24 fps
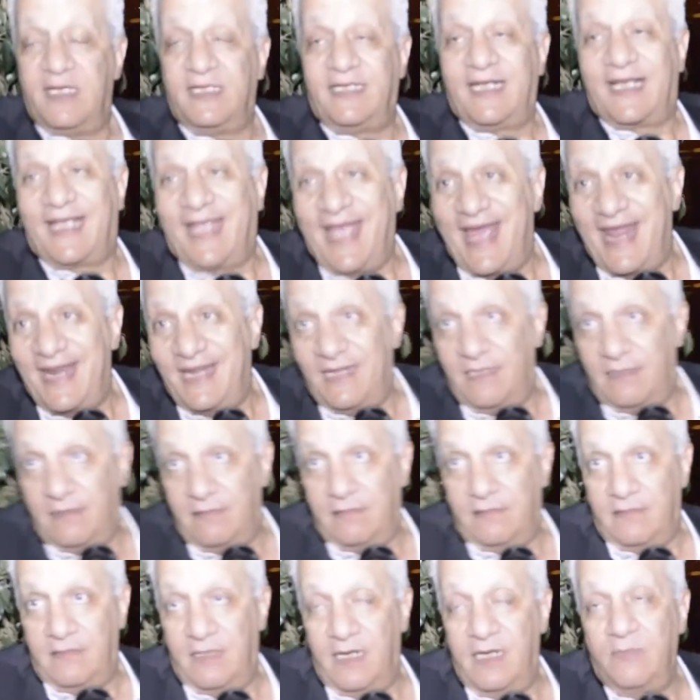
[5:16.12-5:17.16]
اذا كان
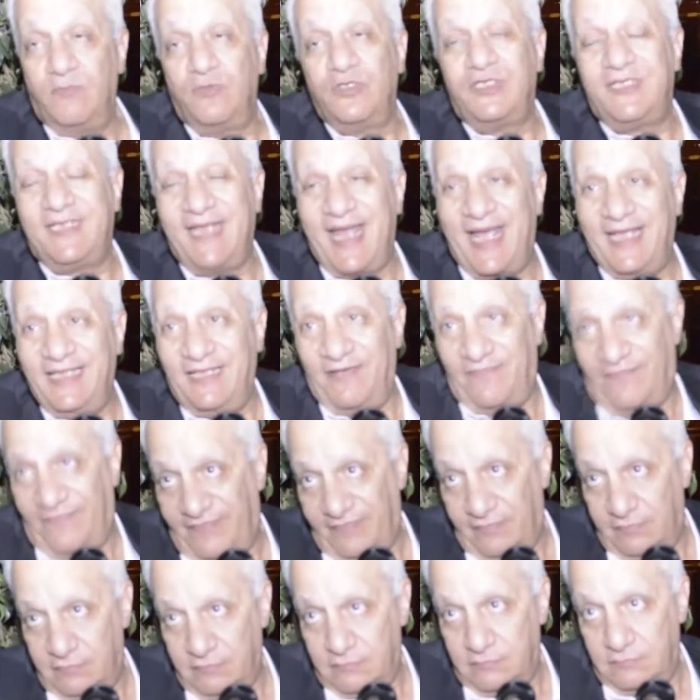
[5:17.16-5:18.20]

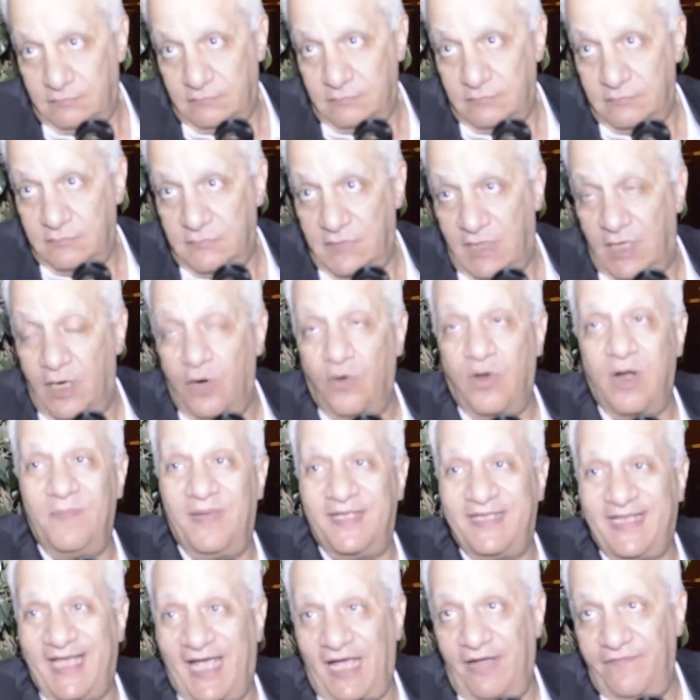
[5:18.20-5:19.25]
المستهدف هو
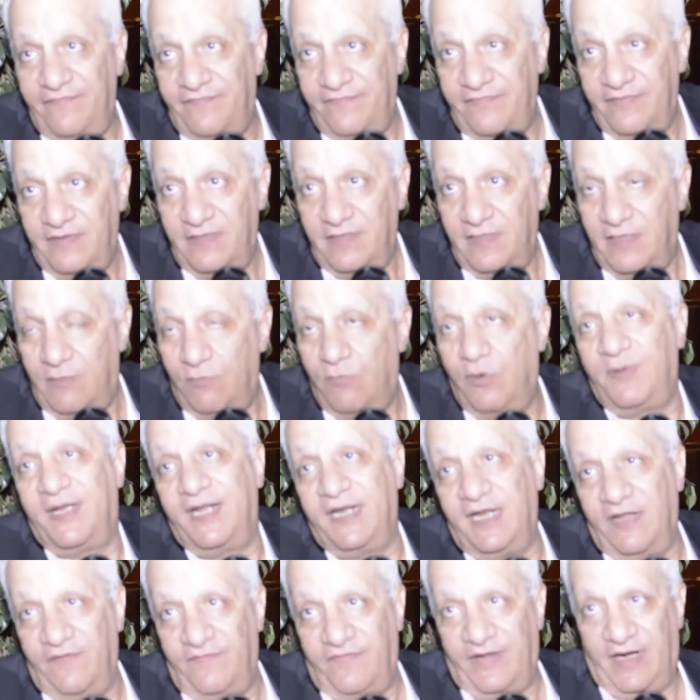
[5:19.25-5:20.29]
المتاحف
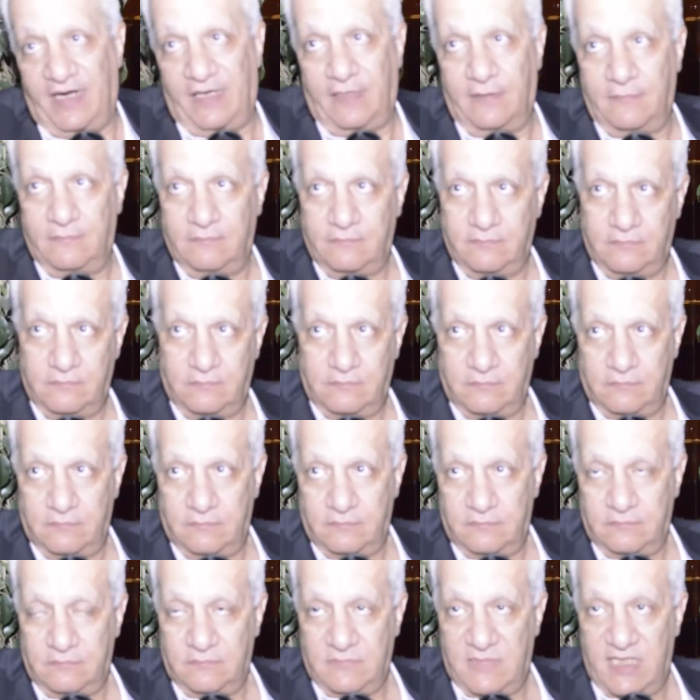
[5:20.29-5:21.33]
ممكن نقفلها.
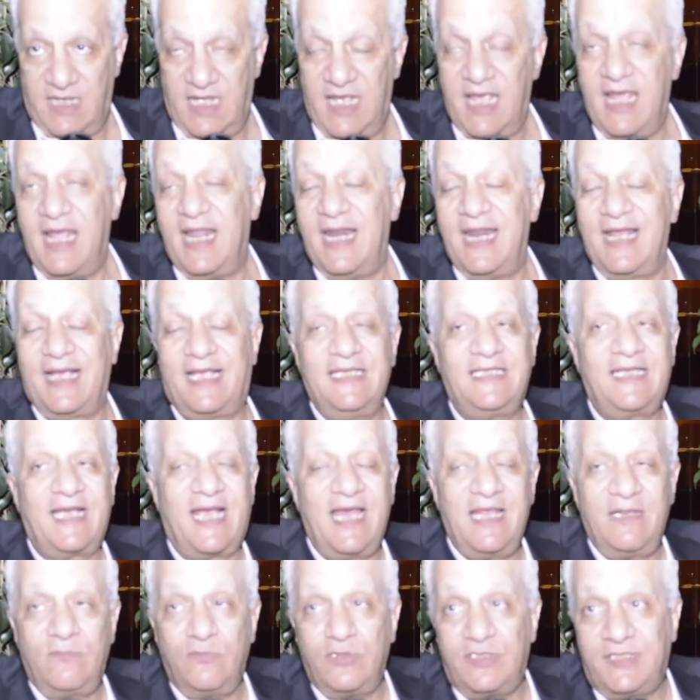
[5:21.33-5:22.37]
لكن اذا
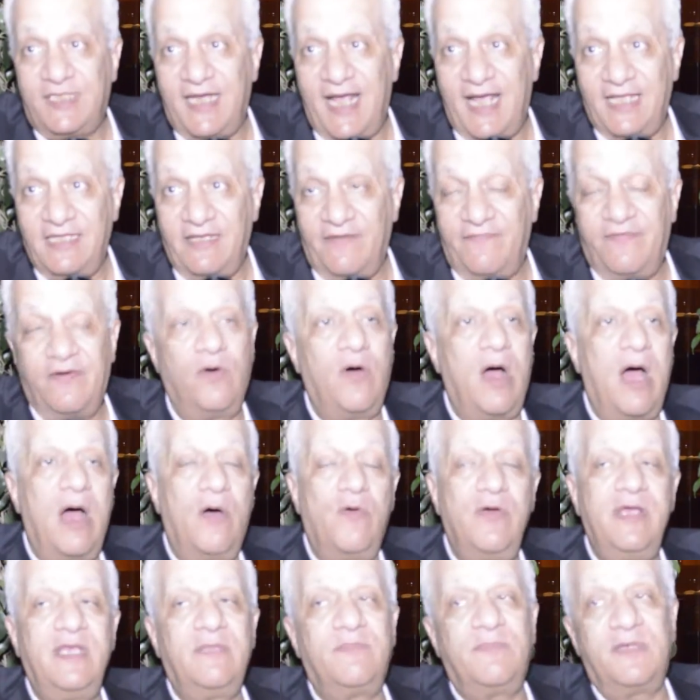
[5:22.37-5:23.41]
كان المستهدف هو
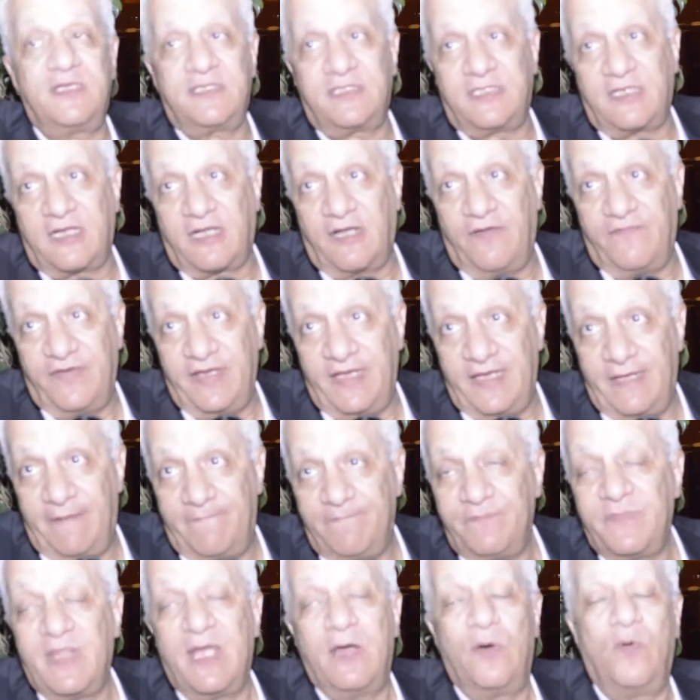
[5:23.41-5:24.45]
هويه مصر الثقافيه
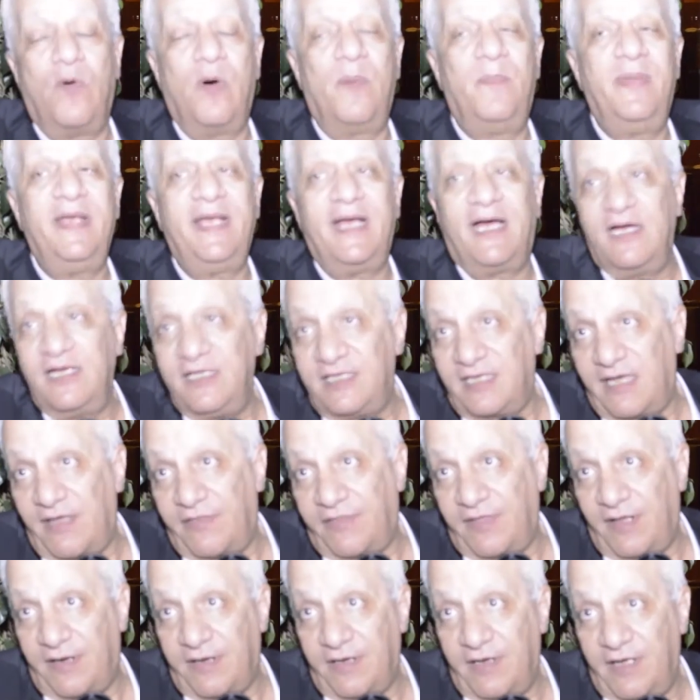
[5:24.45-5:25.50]
وبقيه
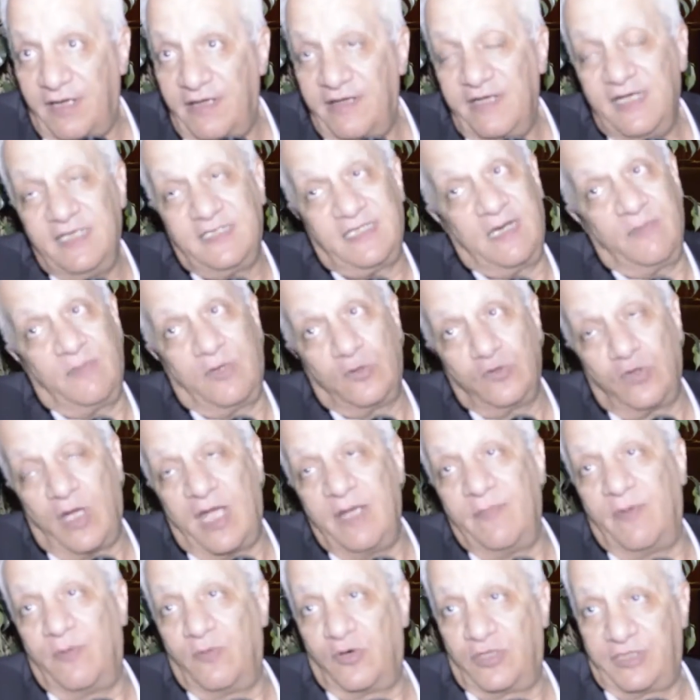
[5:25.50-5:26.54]
اثارنا اذا الموضوع
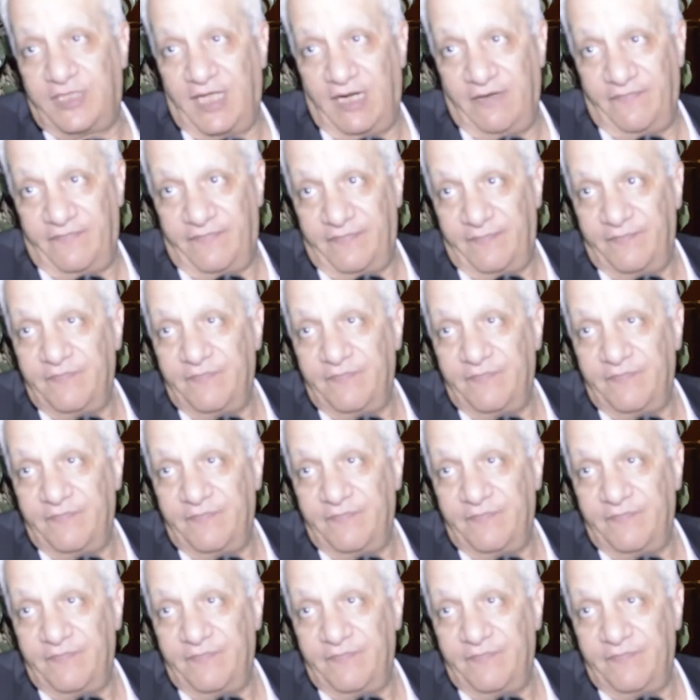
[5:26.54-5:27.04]
هيبقى مختلف.